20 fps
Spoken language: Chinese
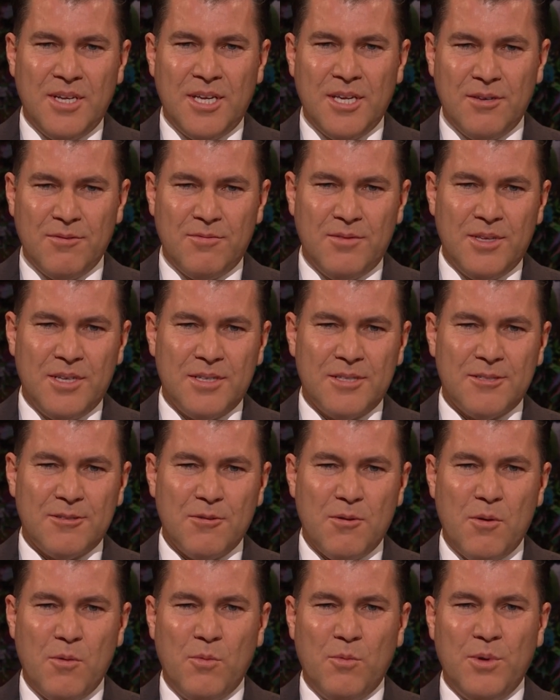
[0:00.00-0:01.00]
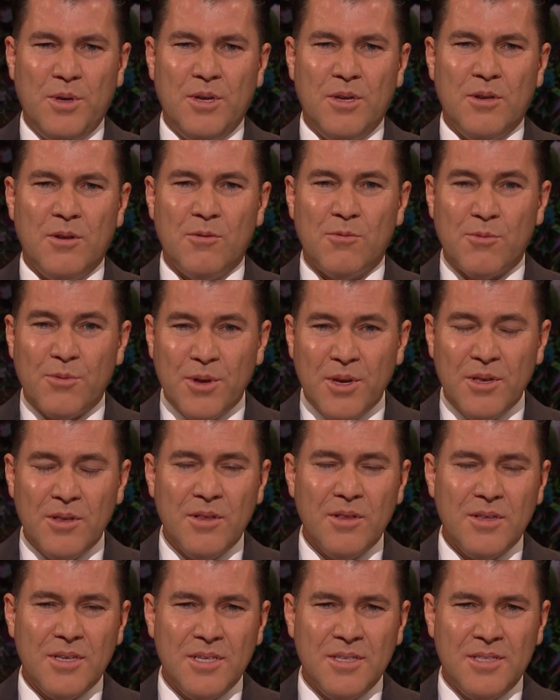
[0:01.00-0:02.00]
我们就会得到
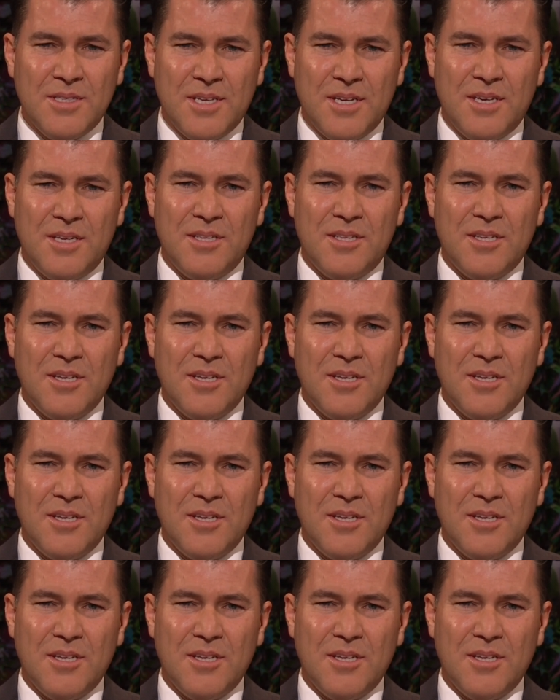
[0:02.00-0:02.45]
宽恕。